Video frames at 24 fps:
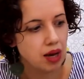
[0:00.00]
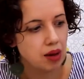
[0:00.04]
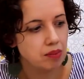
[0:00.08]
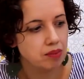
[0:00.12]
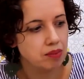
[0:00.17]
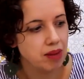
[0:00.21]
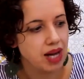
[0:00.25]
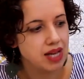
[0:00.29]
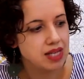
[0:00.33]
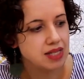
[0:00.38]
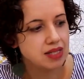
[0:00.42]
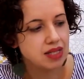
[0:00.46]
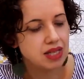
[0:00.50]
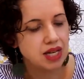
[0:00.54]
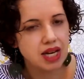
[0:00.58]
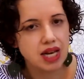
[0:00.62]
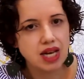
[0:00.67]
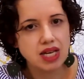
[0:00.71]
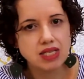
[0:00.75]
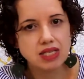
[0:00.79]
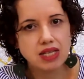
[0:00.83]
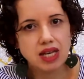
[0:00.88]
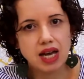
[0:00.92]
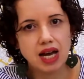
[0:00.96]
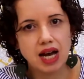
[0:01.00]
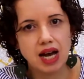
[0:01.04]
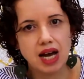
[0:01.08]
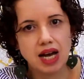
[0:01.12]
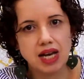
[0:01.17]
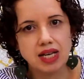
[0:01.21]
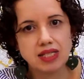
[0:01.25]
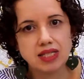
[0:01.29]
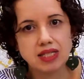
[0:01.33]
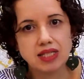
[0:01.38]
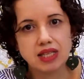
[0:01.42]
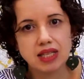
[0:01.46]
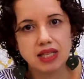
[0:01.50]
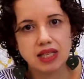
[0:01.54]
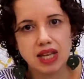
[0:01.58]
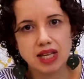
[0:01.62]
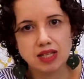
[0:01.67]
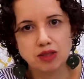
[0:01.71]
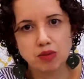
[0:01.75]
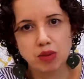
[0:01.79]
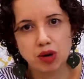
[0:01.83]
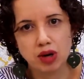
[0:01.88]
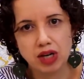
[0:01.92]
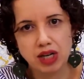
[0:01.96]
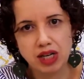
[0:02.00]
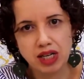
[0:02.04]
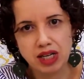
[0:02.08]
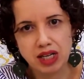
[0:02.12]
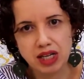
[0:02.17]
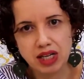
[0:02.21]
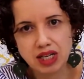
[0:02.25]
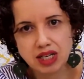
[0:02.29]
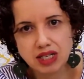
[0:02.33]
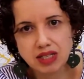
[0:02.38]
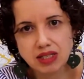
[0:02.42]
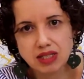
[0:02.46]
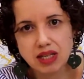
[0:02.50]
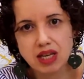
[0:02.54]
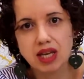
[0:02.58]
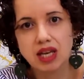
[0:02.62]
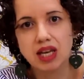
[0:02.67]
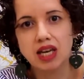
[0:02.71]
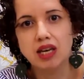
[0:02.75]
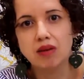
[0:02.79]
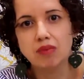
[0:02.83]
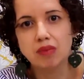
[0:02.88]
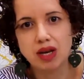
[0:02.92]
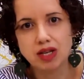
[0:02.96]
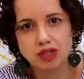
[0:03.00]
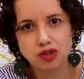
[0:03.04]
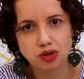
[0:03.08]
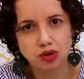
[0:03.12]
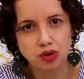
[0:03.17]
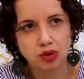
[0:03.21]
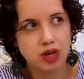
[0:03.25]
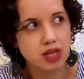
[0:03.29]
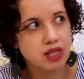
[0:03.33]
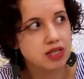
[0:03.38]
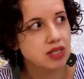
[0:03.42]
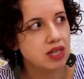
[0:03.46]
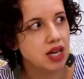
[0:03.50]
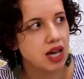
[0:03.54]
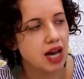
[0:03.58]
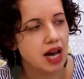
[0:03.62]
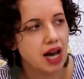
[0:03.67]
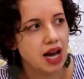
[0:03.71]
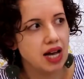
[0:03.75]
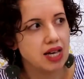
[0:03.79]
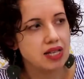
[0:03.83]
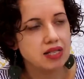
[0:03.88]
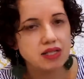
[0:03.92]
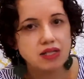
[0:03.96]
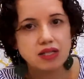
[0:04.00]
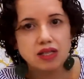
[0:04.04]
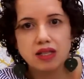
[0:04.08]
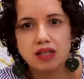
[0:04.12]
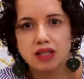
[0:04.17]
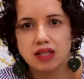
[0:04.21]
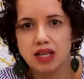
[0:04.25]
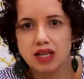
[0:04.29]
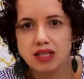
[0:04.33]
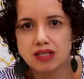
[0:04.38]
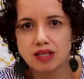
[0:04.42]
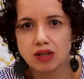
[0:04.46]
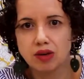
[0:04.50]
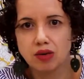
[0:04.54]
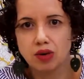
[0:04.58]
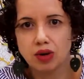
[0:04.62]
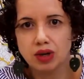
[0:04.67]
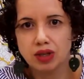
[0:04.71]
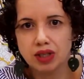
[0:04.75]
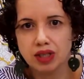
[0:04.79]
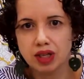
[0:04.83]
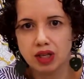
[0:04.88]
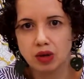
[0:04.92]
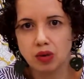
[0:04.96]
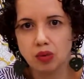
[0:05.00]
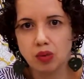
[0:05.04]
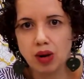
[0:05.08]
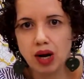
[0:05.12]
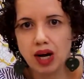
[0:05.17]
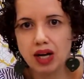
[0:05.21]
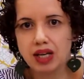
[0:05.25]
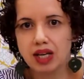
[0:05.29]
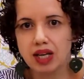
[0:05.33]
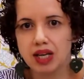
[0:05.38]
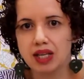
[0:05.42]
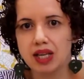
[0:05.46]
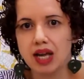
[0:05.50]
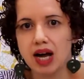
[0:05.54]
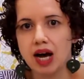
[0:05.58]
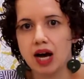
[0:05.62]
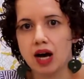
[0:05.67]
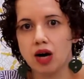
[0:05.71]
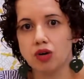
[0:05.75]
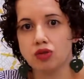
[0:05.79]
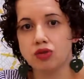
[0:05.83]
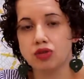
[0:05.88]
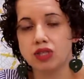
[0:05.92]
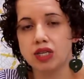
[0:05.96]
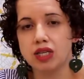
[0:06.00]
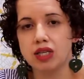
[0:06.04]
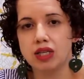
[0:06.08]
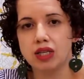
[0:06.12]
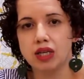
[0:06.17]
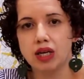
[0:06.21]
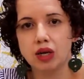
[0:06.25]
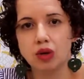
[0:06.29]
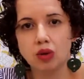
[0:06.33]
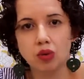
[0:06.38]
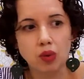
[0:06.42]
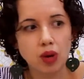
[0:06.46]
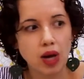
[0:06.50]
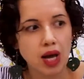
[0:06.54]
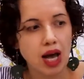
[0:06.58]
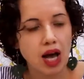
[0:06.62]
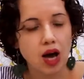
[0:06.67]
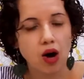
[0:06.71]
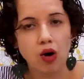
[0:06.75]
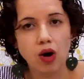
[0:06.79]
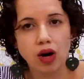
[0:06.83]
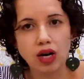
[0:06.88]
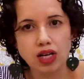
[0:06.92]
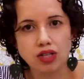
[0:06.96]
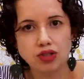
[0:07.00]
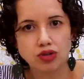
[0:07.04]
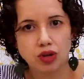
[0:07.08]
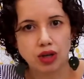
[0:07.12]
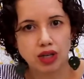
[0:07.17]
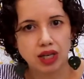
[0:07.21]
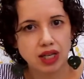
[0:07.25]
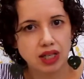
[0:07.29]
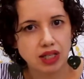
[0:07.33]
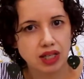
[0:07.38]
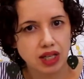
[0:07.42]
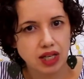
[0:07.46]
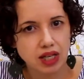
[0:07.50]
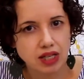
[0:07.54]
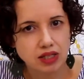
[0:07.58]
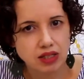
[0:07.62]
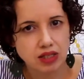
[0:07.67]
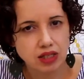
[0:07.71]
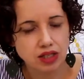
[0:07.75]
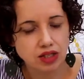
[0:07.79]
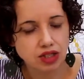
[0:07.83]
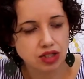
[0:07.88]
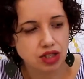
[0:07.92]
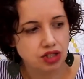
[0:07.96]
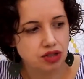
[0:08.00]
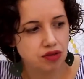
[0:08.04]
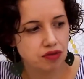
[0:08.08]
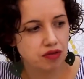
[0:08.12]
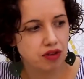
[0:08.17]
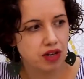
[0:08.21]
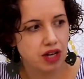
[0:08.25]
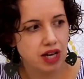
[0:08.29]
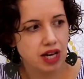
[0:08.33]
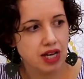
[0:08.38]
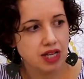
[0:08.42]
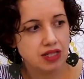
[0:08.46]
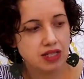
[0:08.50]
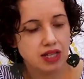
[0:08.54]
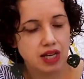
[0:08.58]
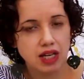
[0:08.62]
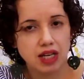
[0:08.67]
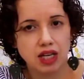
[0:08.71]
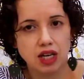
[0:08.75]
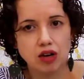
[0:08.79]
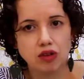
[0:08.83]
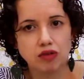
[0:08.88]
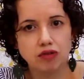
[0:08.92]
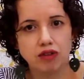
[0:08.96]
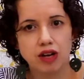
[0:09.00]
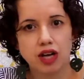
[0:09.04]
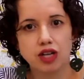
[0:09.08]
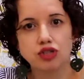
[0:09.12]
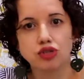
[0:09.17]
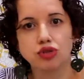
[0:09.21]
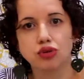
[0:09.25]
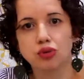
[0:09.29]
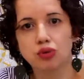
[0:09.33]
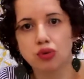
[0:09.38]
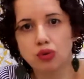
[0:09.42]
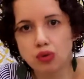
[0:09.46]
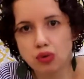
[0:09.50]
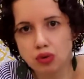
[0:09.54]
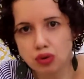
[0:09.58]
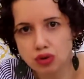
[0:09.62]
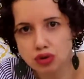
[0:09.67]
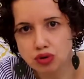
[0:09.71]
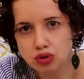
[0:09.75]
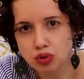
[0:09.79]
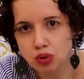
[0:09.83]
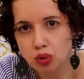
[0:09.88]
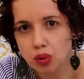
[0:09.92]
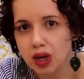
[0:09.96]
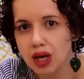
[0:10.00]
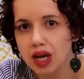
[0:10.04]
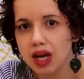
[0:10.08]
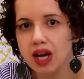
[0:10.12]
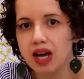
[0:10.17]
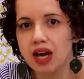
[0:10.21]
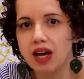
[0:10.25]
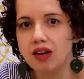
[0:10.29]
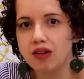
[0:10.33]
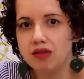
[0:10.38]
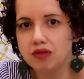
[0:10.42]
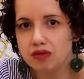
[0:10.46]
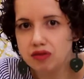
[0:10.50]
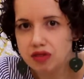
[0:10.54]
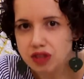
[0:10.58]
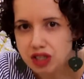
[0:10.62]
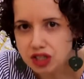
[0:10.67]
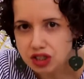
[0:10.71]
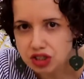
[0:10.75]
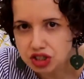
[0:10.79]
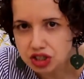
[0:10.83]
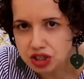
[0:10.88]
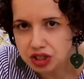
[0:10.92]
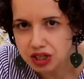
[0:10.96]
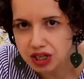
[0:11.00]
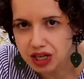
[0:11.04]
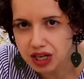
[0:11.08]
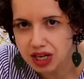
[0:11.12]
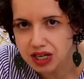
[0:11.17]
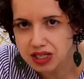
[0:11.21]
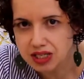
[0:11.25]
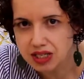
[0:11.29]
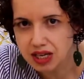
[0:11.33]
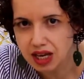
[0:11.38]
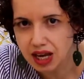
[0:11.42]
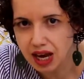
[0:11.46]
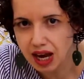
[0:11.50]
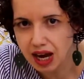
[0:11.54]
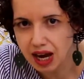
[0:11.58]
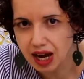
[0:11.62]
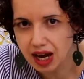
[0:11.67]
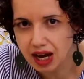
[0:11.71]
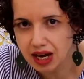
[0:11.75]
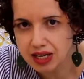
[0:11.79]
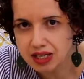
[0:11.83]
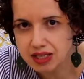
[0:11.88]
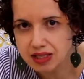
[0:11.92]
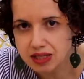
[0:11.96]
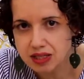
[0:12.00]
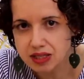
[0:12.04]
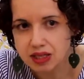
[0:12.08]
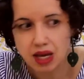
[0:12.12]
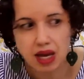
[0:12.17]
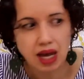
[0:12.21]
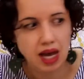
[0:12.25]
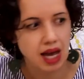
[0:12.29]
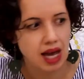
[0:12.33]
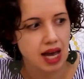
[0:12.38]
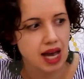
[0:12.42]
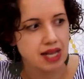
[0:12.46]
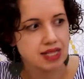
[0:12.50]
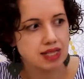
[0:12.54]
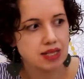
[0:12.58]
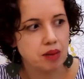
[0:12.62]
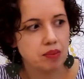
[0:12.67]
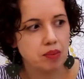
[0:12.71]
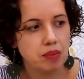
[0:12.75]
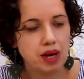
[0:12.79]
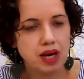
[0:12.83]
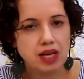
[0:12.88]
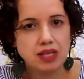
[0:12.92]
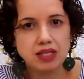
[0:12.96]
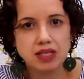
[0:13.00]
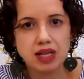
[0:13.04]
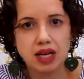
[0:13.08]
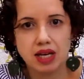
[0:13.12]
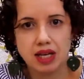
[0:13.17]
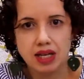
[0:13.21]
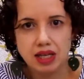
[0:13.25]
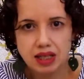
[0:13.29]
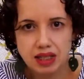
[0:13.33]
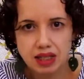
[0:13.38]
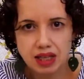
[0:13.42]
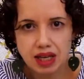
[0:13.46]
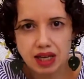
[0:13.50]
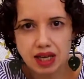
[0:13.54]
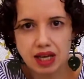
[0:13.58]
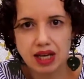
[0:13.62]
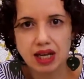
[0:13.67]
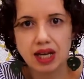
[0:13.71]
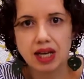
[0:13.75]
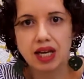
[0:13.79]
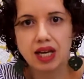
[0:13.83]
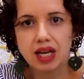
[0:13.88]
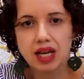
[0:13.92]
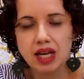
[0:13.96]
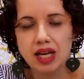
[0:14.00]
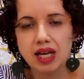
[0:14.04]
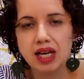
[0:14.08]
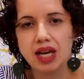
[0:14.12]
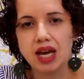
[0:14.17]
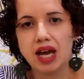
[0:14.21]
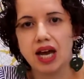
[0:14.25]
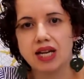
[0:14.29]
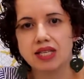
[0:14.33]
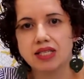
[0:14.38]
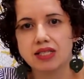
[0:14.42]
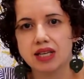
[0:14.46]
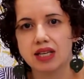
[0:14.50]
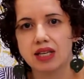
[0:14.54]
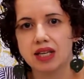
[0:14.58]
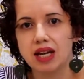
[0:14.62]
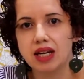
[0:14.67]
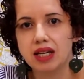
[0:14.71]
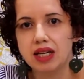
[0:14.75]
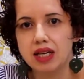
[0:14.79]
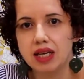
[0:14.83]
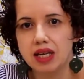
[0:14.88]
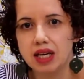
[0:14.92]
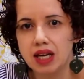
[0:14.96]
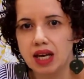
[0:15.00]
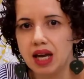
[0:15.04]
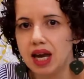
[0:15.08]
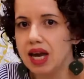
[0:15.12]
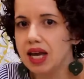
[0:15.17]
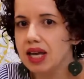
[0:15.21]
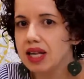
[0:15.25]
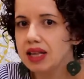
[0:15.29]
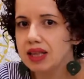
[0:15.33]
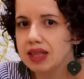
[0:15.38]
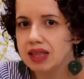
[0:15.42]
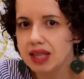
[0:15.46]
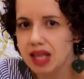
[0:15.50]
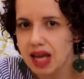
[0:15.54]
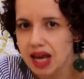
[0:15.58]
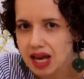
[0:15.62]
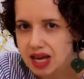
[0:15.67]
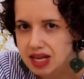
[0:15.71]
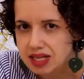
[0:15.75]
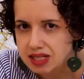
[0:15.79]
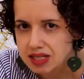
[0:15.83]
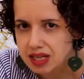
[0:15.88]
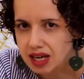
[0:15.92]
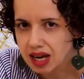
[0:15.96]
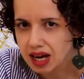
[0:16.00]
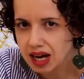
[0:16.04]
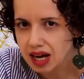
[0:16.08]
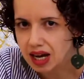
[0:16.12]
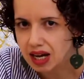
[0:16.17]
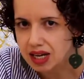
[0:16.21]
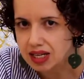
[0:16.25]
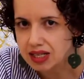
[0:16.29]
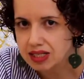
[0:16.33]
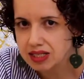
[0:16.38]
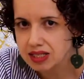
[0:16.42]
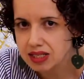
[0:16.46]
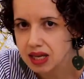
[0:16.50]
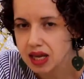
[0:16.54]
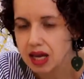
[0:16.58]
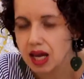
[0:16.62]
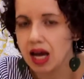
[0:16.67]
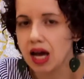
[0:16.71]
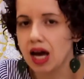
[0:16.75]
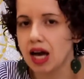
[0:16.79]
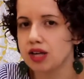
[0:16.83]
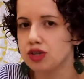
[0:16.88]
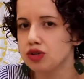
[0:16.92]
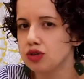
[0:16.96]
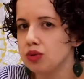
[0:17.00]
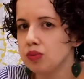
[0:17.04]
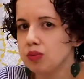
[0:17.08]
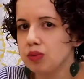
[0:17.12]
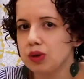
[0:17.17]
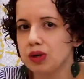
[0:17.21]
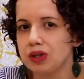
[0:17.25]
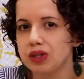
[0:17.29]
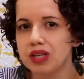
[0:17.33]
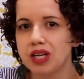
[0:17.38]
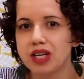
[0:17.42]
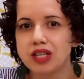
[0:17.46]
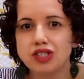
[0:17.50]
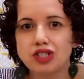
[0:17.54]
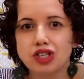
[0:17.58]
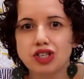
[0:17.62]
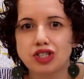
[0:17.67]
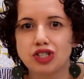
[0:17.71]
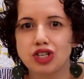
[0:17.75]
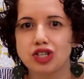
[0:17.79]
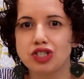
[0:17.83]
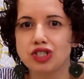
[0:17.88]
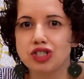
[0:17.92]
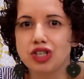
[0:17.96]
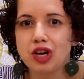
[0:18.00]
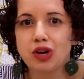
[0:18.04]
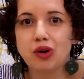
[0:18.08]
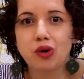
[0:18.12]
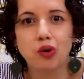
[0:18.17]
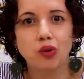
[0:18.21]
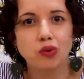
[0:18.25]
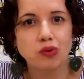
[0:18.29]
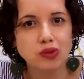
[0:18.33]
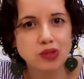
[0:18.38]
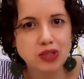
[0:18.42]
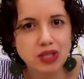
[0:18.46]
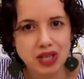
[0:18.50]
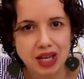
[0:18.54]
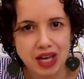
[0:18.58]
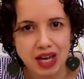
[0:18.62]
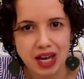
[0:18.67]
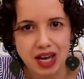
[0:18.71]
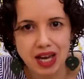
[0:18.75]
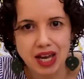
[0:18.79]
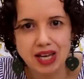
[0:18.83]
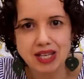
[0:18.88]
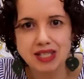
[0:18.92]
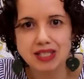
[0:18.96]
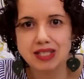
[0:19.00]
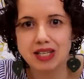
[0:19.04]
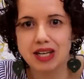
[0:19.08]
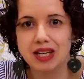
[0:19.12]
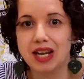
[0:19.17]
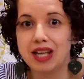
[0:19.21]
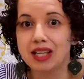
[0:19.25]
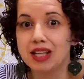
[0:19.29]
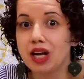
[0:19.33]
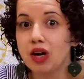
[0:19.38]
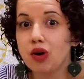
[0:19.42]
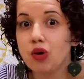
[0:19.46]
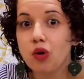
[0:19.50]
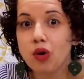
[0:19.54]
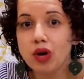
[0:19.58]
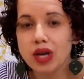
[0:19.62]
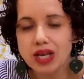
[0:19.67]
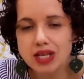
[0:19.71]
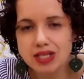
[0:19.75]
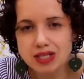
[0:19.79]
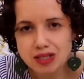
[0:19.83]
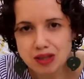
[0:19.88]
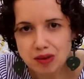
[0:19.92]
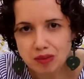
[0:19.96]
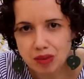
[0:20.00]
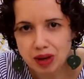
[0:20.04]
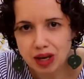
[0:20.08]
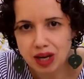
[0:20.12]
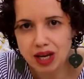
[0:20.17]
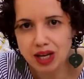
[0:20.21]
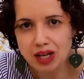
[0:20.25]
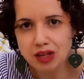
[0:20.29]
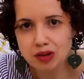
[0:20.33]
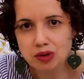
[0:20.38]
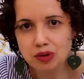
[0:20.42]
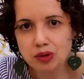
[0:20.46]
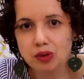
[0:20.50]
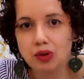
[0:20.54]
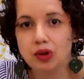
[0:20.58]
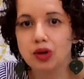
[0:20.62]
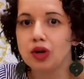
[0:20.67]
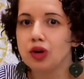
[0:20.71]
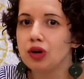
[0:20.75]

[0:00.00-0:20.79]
mais 3 reais das bolinhas e mais 2 reais desse cordão aqui da alça. Então, olha só que interessante a diferença. Aqui eu fecho o custo em 23 reais essa peça inteira e essa daqui em 10 reais. Acho importante a gente ter consciência, né, ter conhecimento